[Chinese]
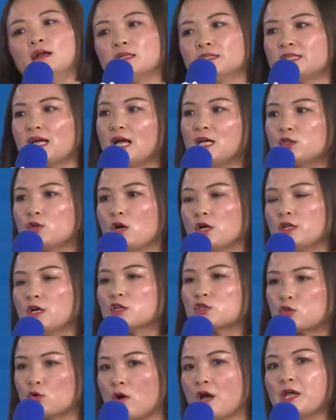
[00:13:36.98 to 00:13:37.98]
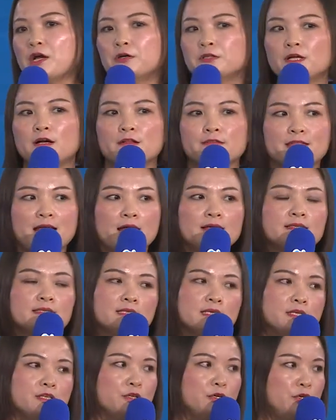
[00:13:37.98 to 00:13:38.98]
在座的所有的男
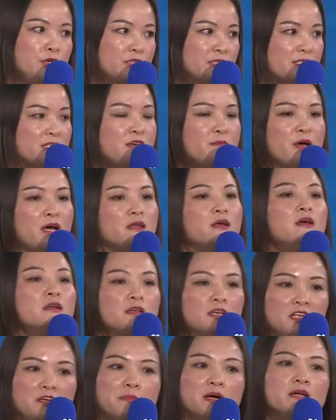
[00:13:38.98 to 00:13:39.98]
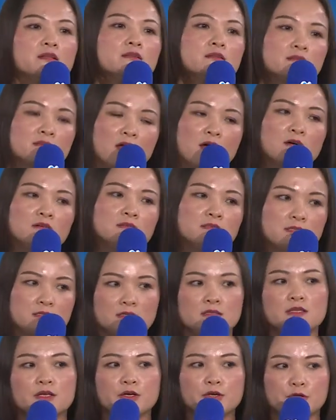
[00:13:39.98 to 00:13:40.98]
士女士们，你们都
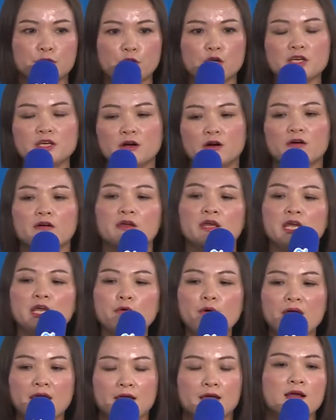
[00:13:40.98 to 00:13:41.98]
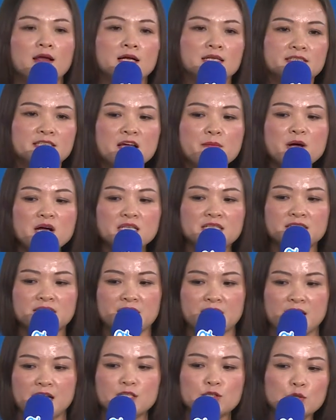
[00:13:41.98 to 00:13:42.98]
值得拥有，因为这么
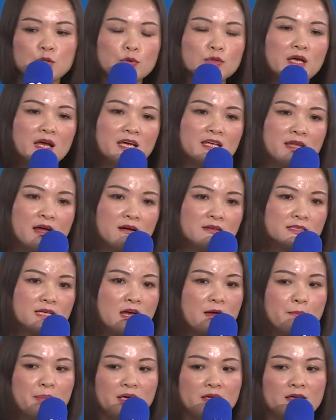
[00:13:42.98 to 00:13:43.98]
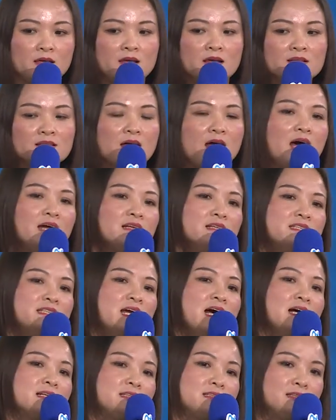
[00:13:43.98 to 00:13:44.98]
杰出的一套产品，它的
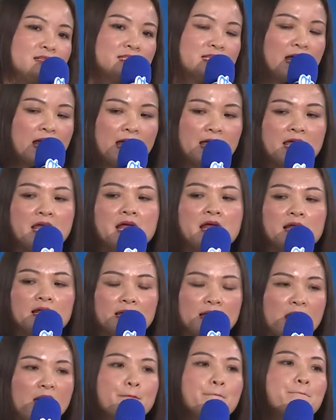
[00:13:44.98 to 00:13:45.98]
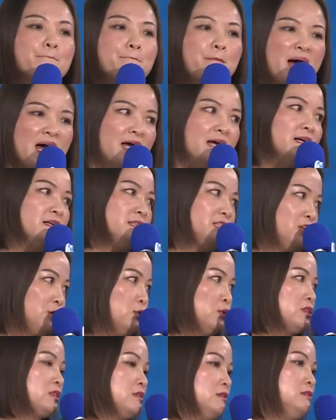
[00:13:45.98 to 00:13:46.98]
价值才两百
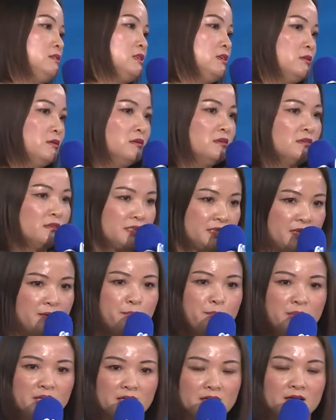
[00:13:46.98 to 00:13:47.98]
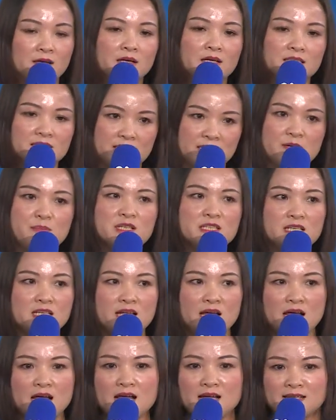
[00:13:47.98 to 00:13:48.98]
九十九新币，值不值
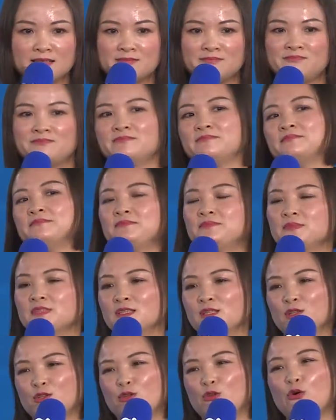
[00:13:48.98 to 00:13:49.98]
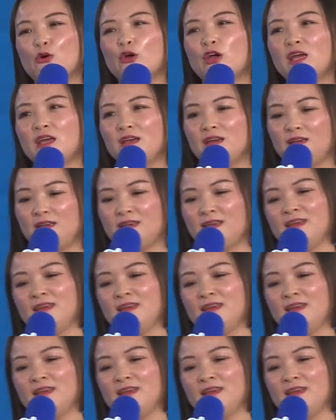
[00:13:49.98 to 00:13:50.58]
得？对。